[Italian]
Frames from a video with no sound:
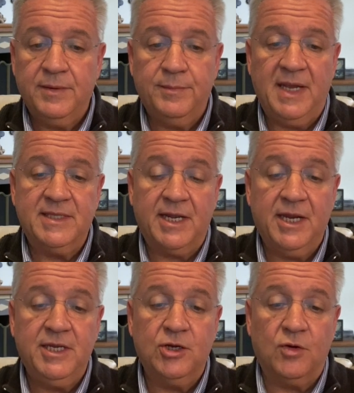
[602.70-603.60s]
mentre
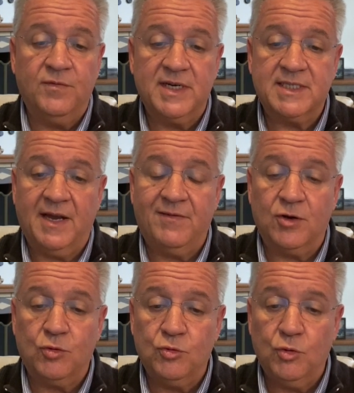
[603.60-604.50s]
egli conversava
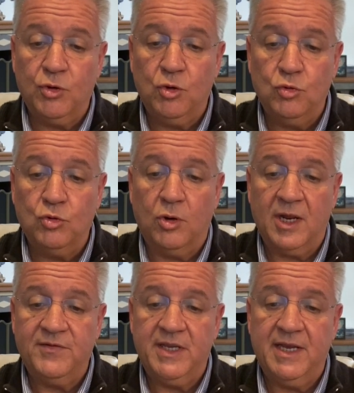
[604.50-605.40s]
con noi lungo
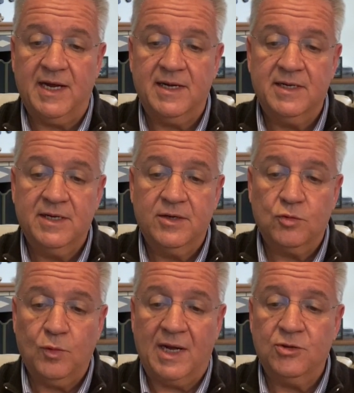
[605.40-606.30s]
la via,
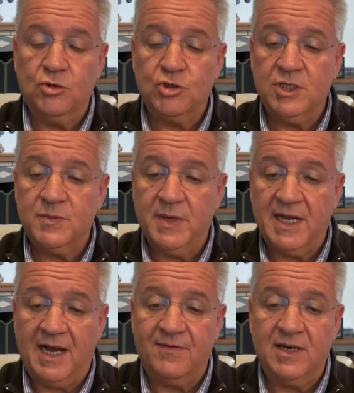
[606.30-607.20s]
quando ci
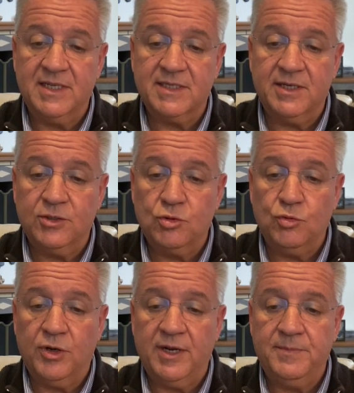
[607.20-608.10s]
spiegava le
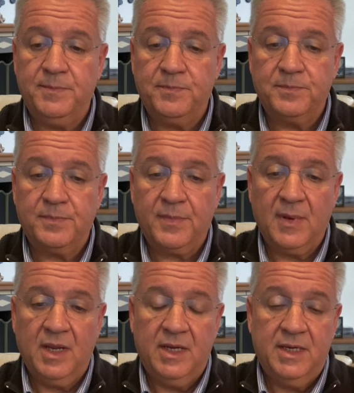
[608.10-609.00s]
scritture.
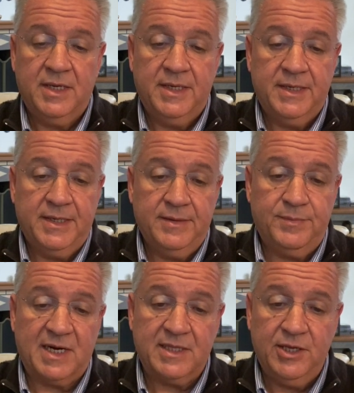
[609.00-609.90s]

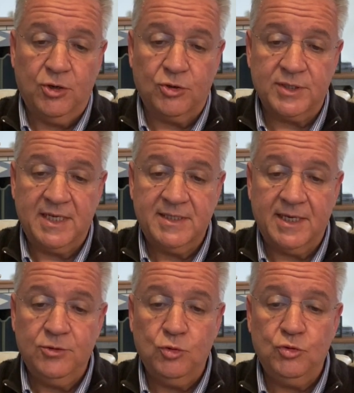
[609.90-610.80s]
Partirono senza
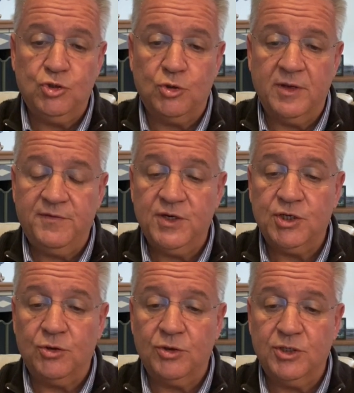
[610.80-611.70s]
indugio e
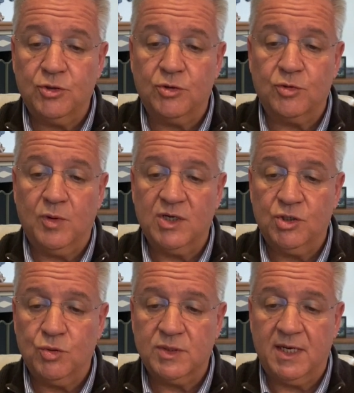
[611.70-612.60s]
fecero ritorno a
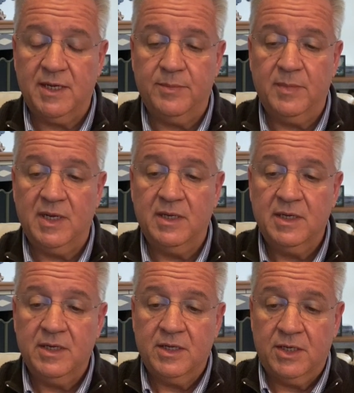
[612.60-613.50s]
Gerusalemme,